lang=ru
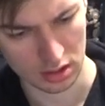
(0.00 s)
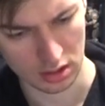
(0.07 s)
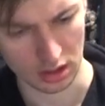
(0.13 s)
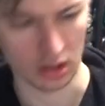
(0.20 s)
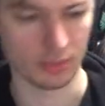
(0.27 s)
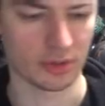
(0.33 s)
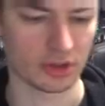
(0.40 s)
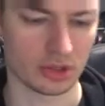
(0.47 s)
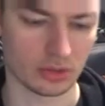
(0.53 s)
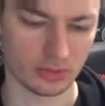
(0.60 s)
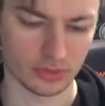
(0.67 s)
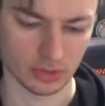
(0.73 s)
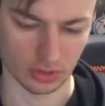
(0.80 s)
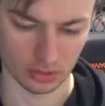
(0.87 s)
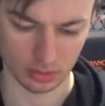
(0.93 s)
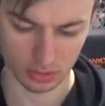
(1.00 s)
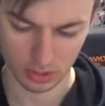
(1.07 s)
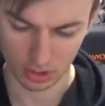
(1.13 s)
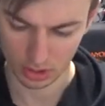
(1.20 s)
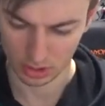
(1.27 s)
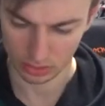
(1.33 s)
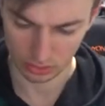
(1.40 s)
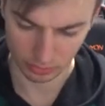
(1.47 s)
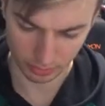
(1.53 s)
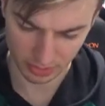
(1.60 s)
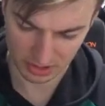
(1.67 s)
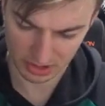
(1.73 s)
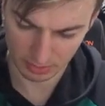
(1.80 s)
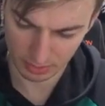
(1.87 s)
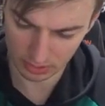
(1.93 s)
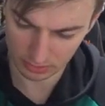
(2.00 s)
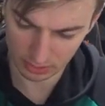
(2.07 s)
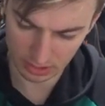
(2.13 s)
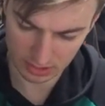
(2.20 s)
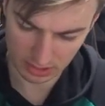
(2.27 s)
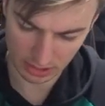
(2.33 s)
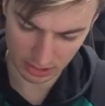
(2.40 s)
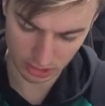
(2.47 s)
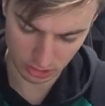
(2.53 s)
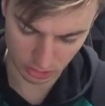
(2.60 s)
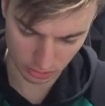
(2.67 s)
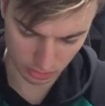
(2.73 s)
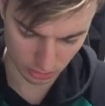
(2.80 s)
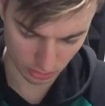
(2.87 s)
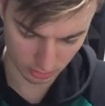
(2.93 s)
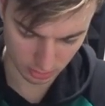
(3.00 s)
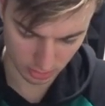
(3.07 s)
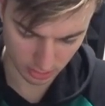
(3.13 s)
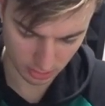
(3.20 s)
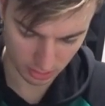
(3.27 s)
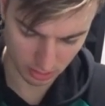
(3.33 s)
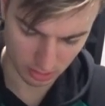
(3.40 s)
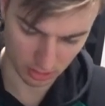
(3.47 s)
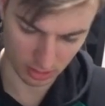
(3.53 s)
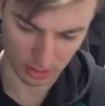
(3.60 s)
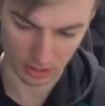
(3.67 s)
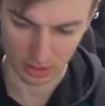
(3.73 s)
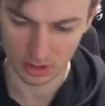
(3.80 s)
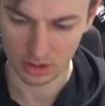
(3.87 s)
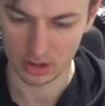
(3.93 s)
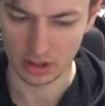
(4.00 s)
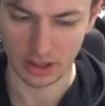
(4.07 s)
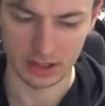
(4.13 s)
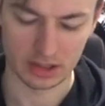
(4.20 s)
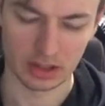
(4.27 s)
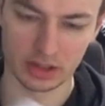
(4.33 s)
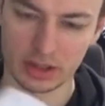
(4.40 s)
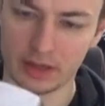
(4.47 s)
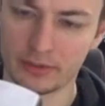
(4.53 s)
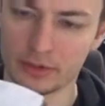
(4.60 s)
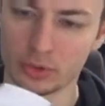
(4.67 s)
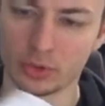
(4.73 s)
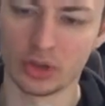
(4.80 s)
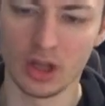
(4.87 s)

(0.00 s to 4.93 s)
и пожалуй, все. Но, ну, в принципе, этого достаточно, чтобы от них кайфануть.